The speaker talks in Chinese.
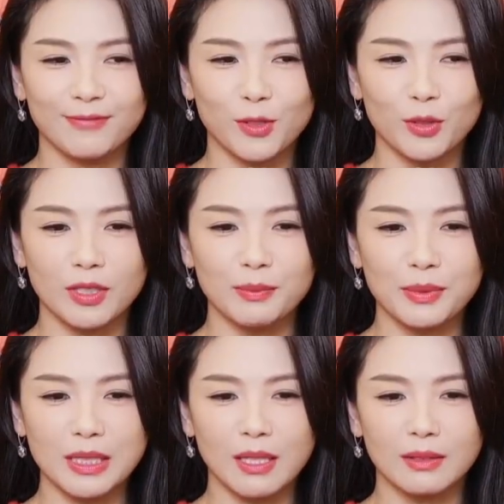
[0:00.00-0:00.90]
我觉得
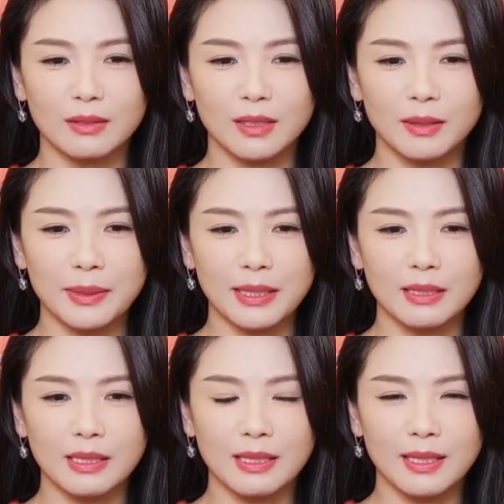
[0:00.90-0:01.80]
比较特别
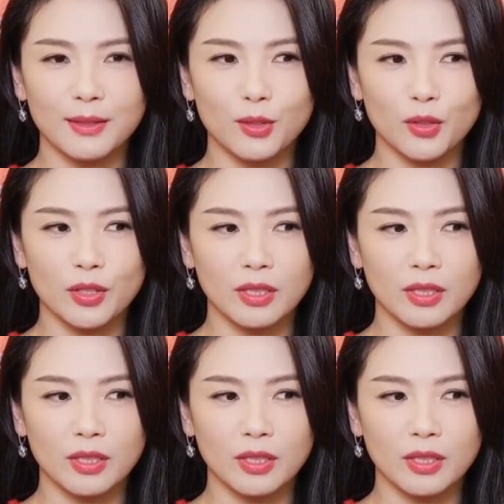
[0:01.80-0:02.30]
的一点就